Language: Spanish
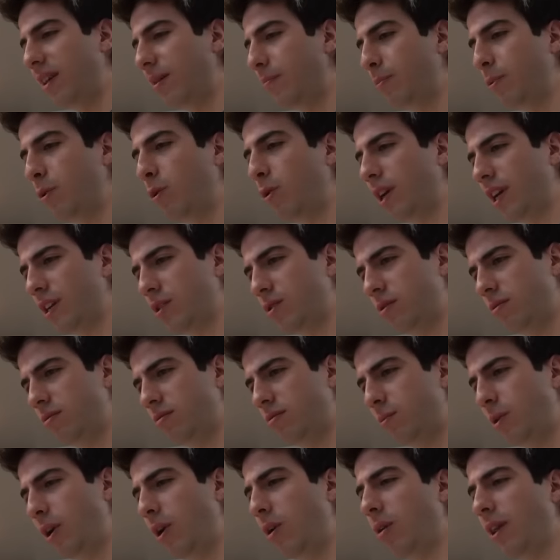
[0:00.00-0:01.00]
De puro queso.
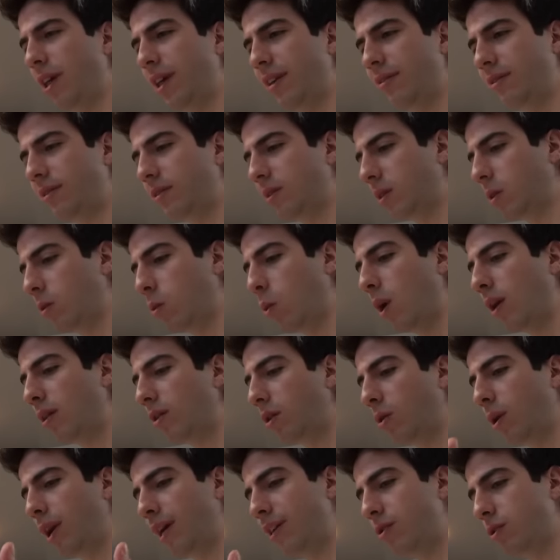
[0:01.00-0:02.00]
Bueno, de
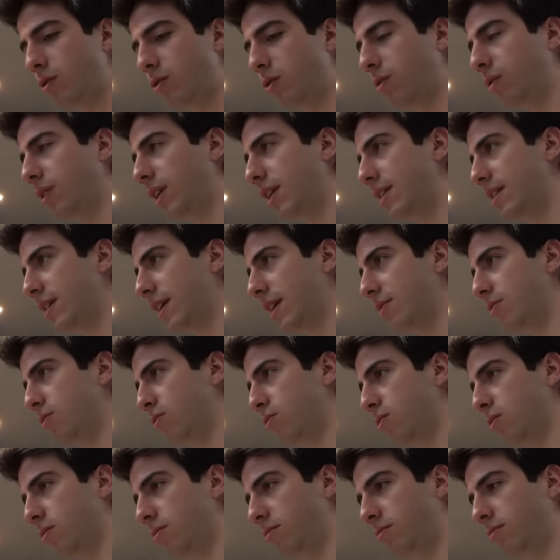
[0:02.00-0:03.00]
cuatro quesos o tres quesos
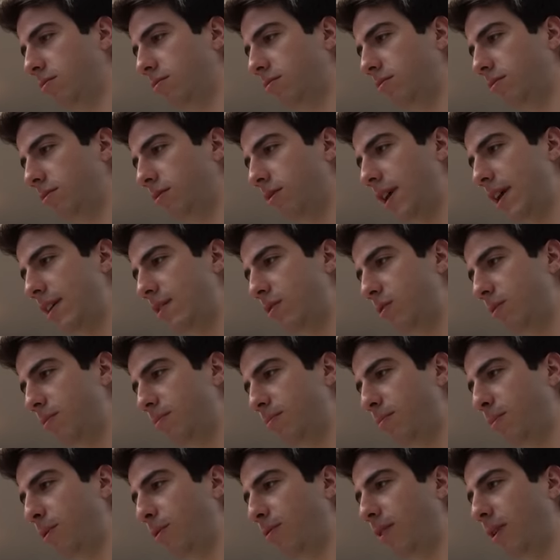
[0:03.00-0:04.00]
o eso,
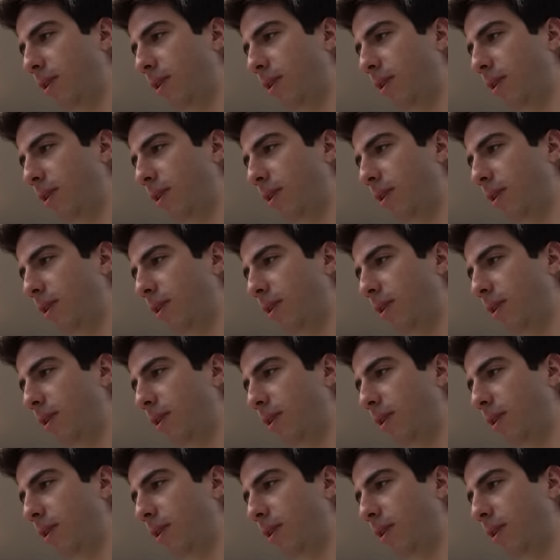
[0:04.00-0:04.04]
por